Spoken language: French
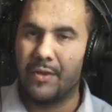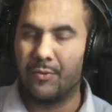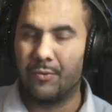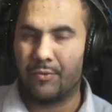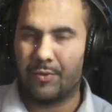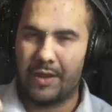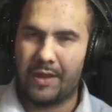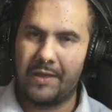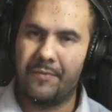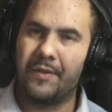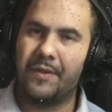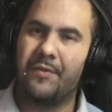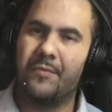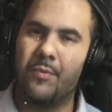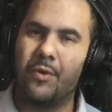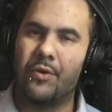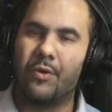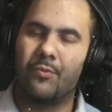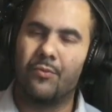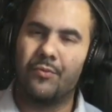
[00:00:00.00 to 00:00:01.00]
Donc
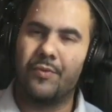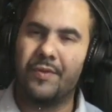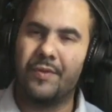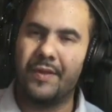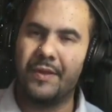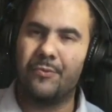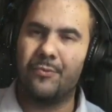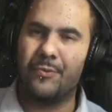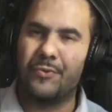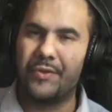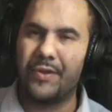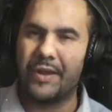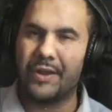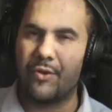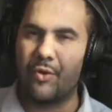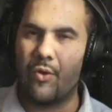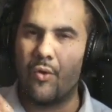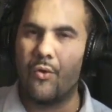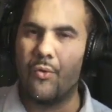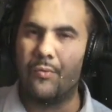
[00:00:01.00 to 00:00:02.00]
effectivement, comme je vous disais, du 5
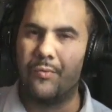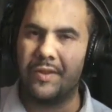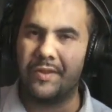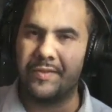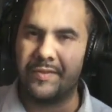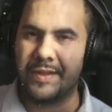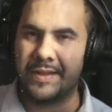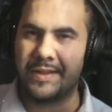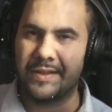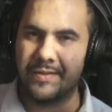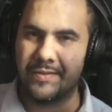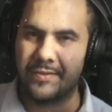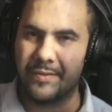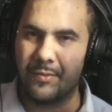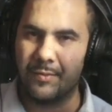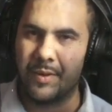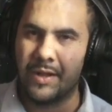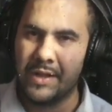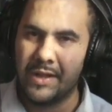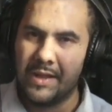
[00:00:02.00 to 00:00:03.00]
au 25
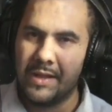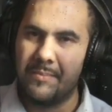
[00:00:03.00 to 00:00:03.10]
décembre.